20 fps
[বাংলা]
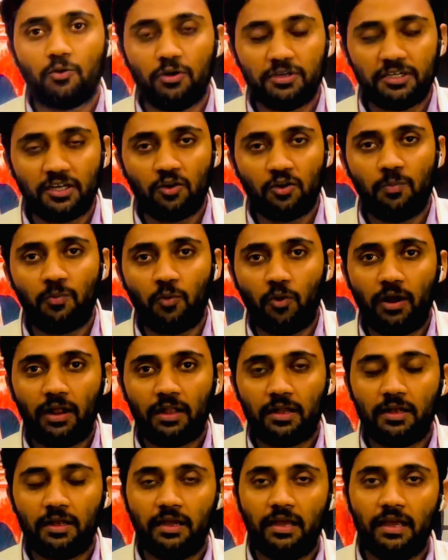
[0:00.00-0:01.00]
কন্ট্যাক্ট অফ
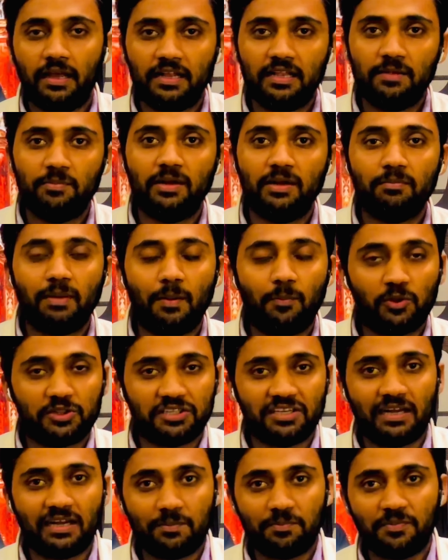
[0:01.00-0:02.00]
ওয়ার্ক এগ্রিমেন্ট বা
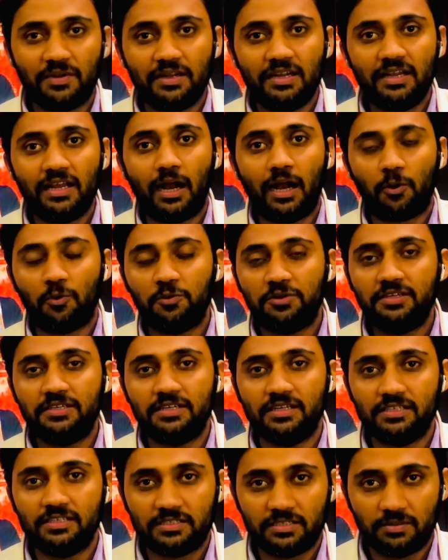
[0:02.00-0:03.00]
পতাকার পিন নিয়ে আরও
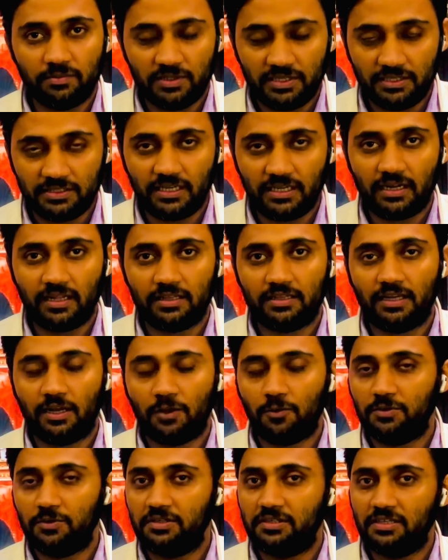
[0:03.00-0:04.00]
ডিটেলস জানাতে
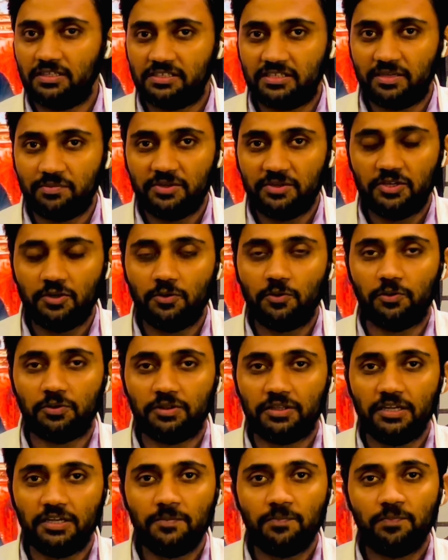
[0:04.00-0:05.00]
আরও ডিটেলস ভিডিও
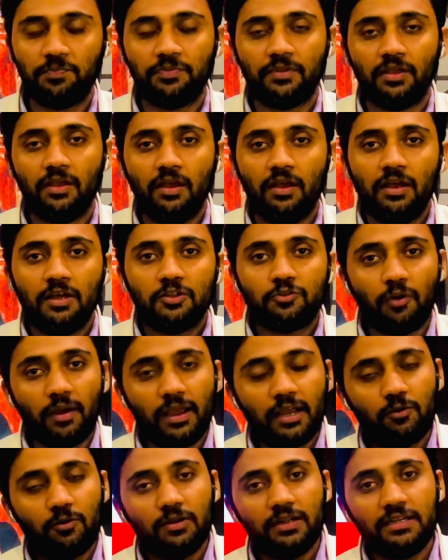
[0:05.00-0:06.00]
করতে তো
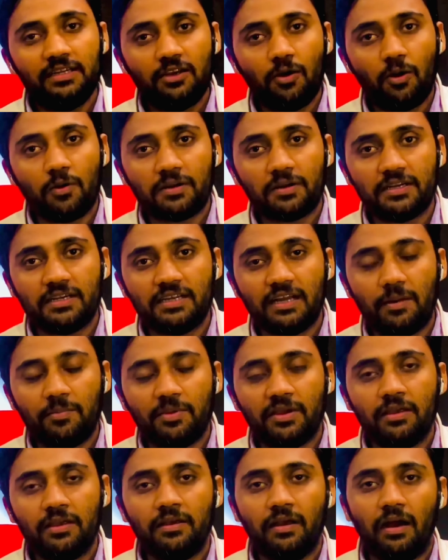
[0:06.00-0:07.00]
এগুলো নিয়ে অলরেডি
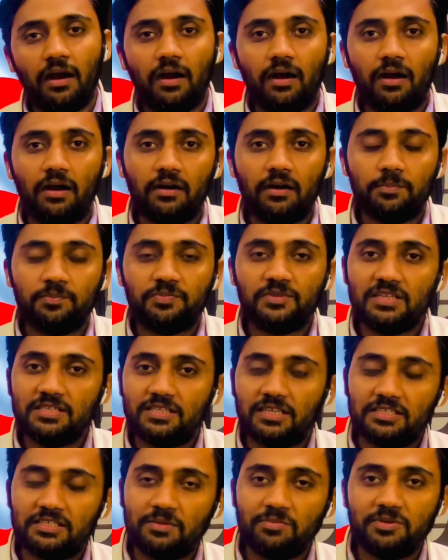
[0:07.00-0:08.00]
আমি তিন
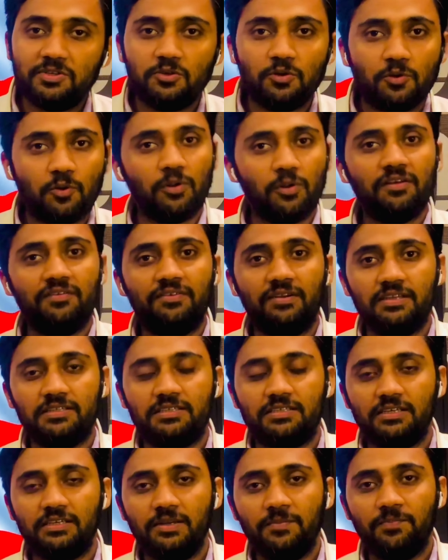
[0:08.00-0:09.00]
চারটে ভিডিও করে
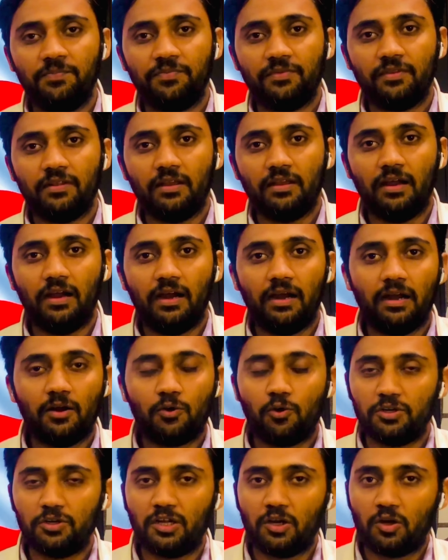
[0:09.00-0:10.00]
ফেলেছি
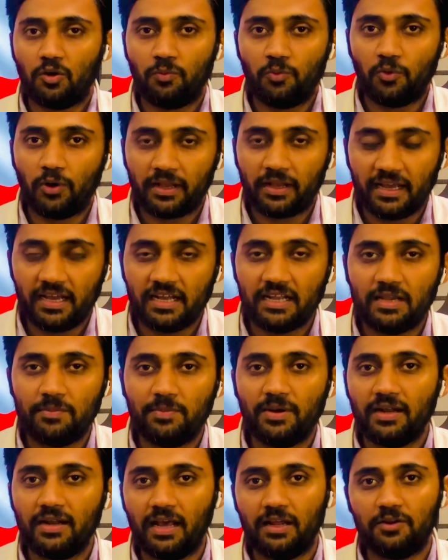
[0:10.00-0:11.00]
কন্ট্যাক্ট অফ ওয়ার্ক
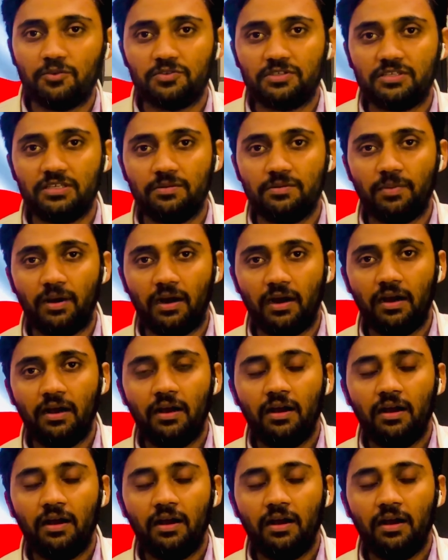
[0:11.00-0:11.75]
এগ্রিমেন্ট এনওসি বা